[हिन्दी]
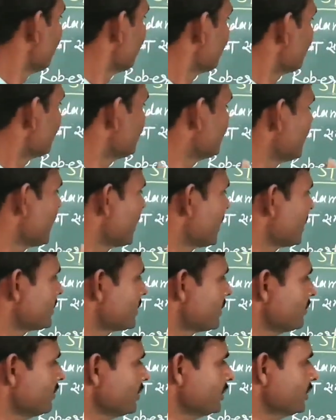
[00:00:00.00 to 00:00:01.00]
कोशिका
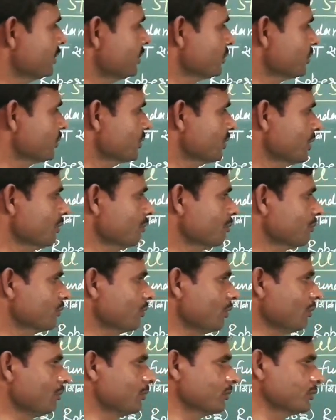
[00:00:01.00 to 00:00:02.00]
सभी जीवों की
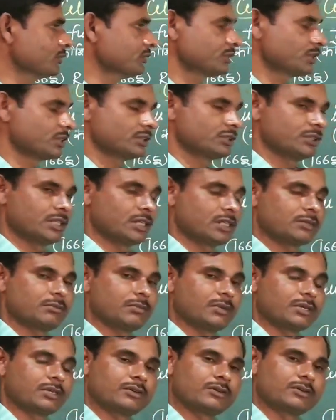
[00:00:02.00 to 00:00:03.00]
मूलभूत
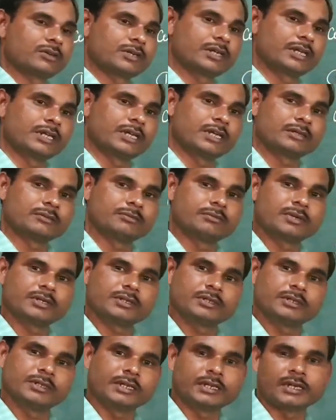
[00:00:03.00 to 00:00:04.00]
संरचनात्मक और
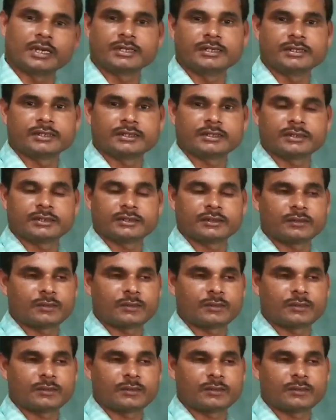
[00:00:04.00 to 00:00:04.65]
क्रियात्मक इकाई है